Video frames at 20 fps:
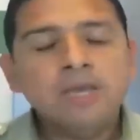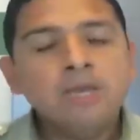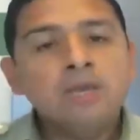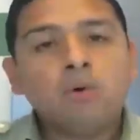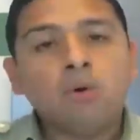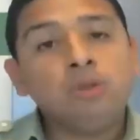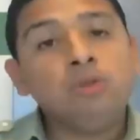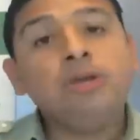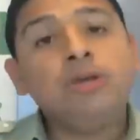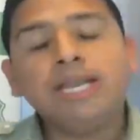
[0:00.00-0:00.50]

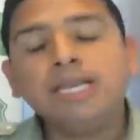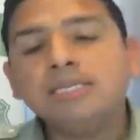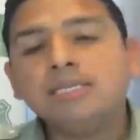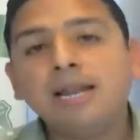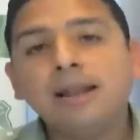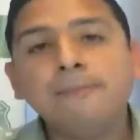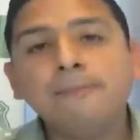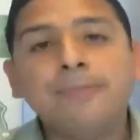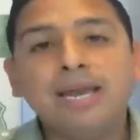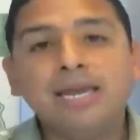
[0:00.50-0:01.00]
cuando ingresen
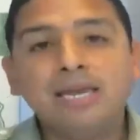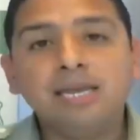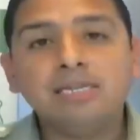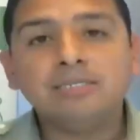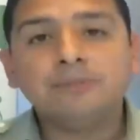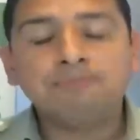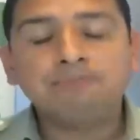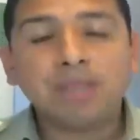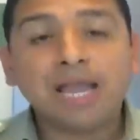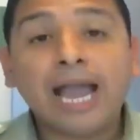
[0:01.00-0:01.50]
al
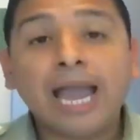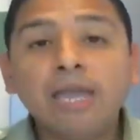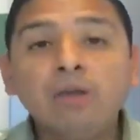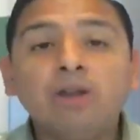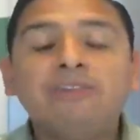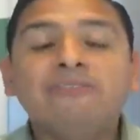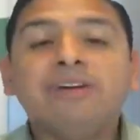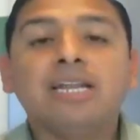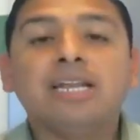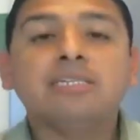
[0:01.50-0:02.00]
país, a
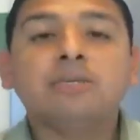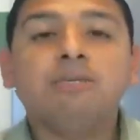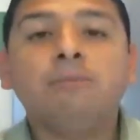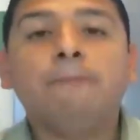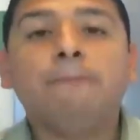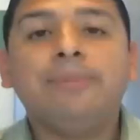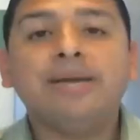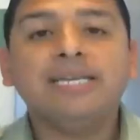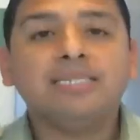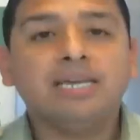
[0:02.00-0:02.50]
ellos les van a
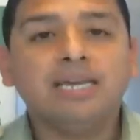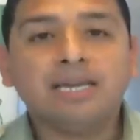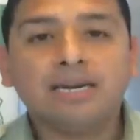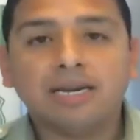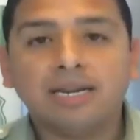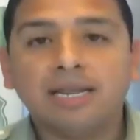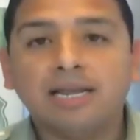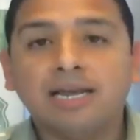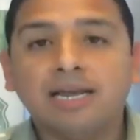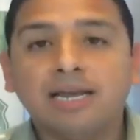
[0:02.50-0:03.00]
hacer un
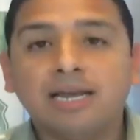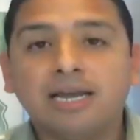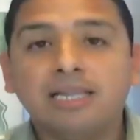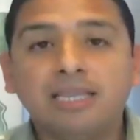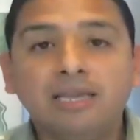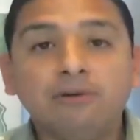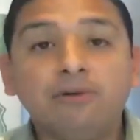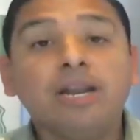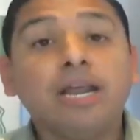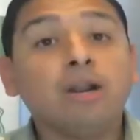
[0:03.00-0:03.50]
PCR
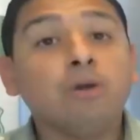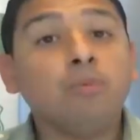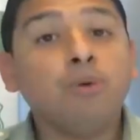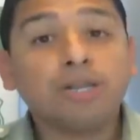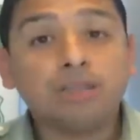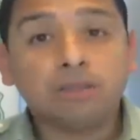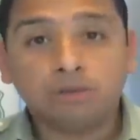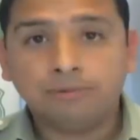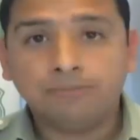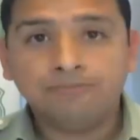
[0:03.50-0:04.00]
negativo en el
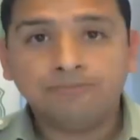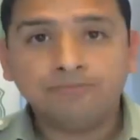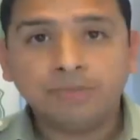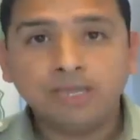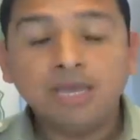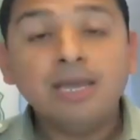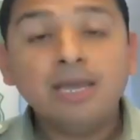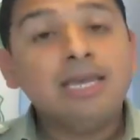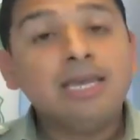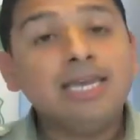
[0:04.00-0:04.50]
aeropuerto.
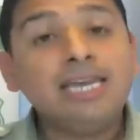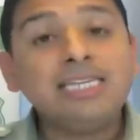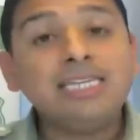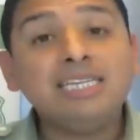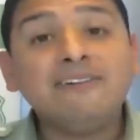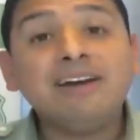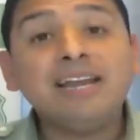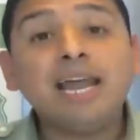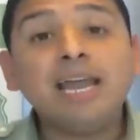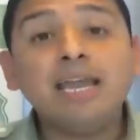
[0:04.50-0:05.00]
Y
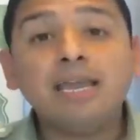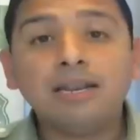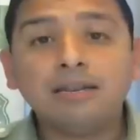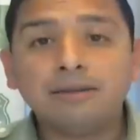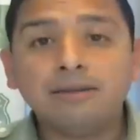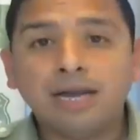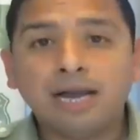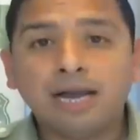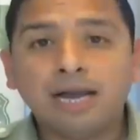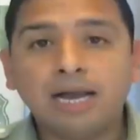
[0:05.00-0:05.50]
se van a
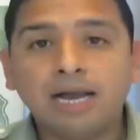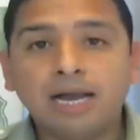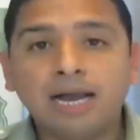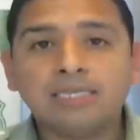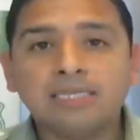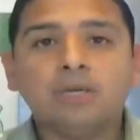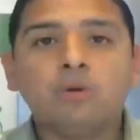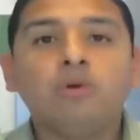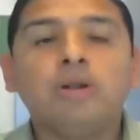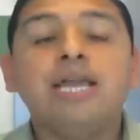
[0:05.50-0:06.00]
ir a
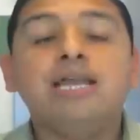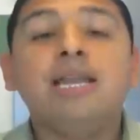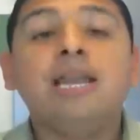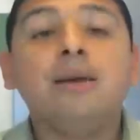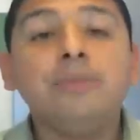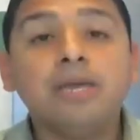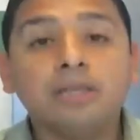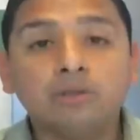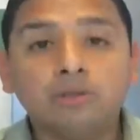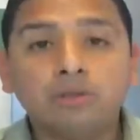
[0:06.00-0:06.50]
hacer un
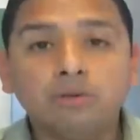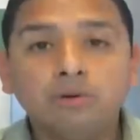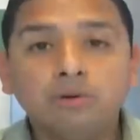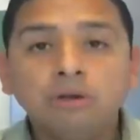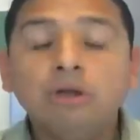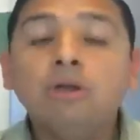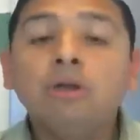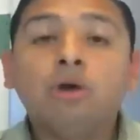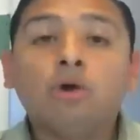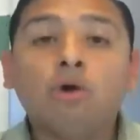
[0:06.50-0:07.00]
aislamiento
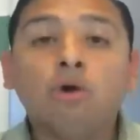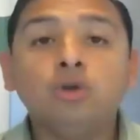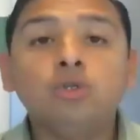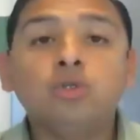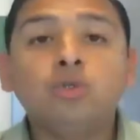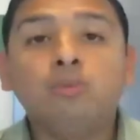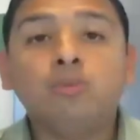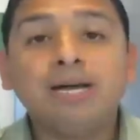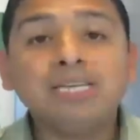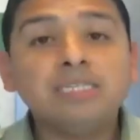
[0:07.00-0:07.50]
con
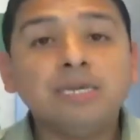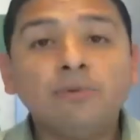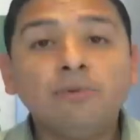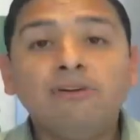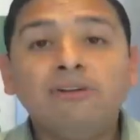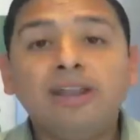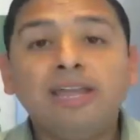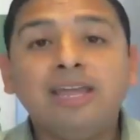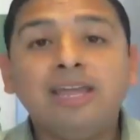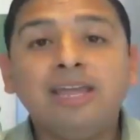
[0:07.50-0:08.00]
su pase de
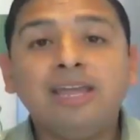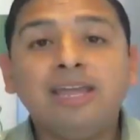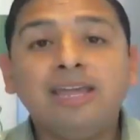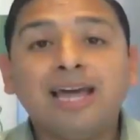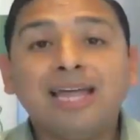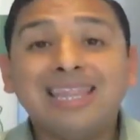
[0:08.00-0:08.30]
movilidad